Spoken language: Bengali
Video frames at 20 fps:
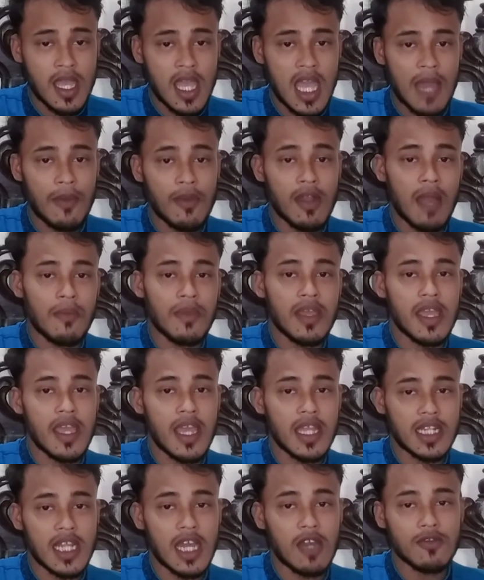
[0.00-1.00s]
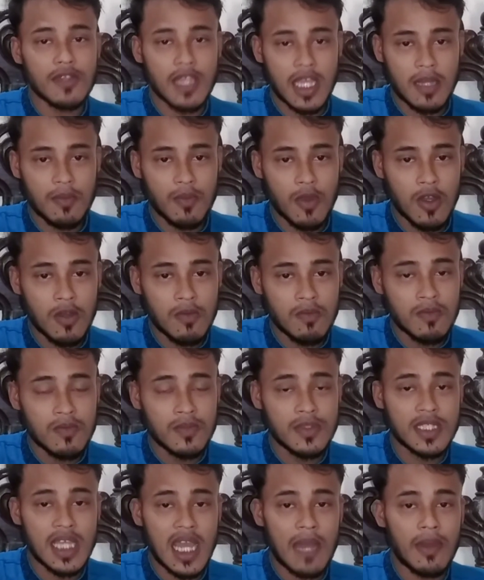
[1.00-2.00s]
এবং আমি এটাও দেখব
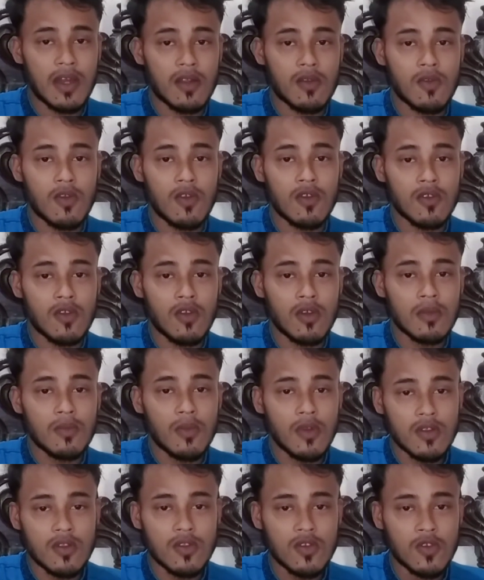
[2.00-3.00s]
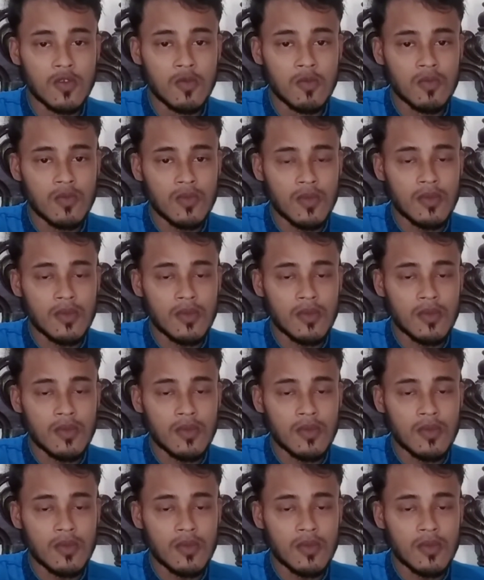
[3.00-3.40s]
যে আমার কোন কোন বন্ধু